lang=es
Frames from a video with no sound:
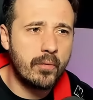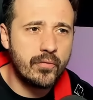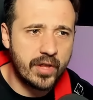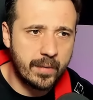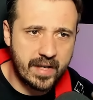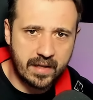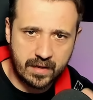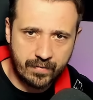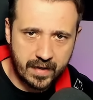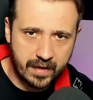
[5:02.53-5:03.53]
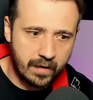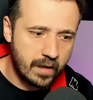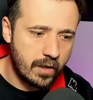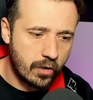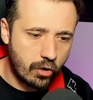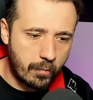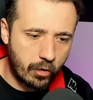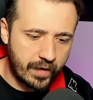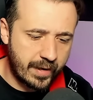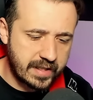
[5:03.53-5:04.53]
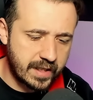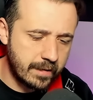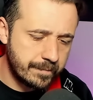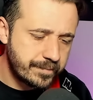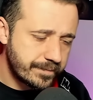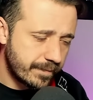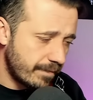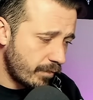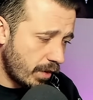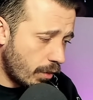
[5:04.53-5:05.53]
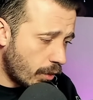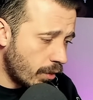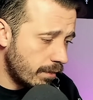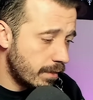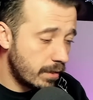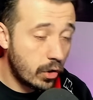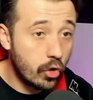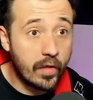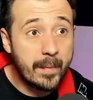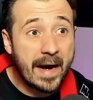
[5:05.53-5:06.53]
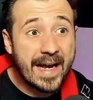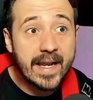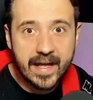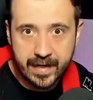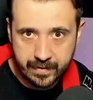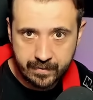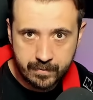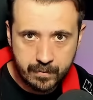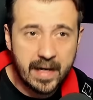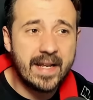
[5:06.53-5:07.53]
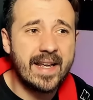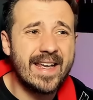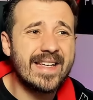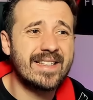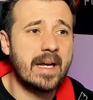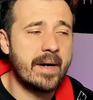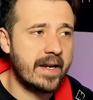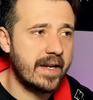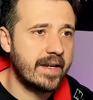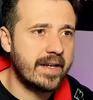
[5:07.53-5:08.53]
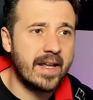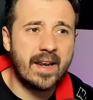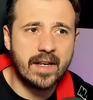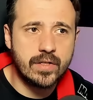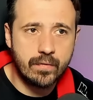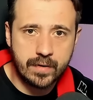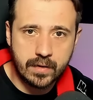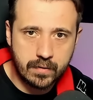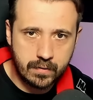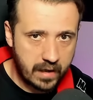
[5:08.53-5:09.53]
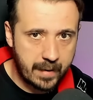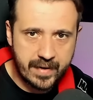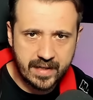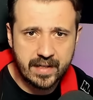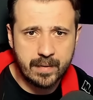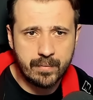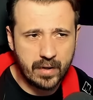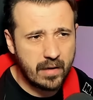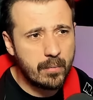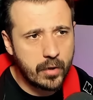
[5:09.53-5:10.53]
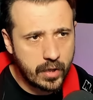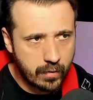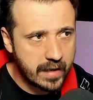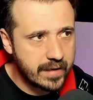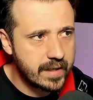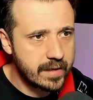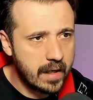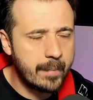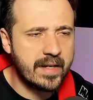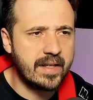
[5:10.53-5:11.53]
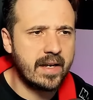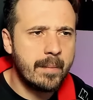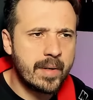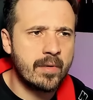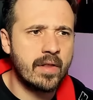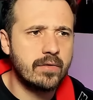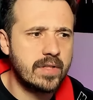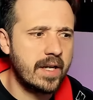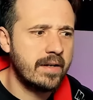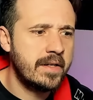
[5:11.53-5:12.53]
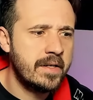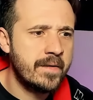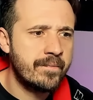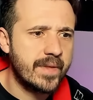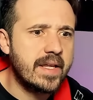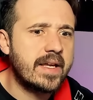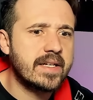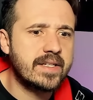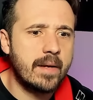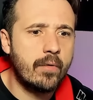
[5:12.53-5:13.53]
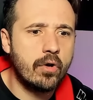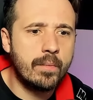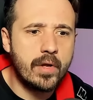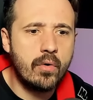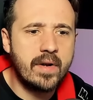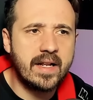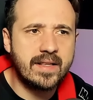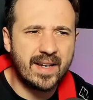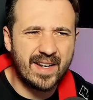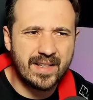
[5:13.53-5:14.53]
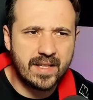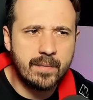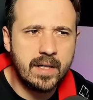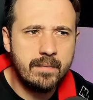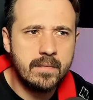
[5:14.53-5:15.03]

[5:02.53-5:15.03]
punto de brillante final como lo de Brasil, o lo de McLaren. ¿vale? Esta McLaren que resucitó a mitad de temporada, un poquito antes, a partir del Gran Premio de Austria, y que se volvió una alternativa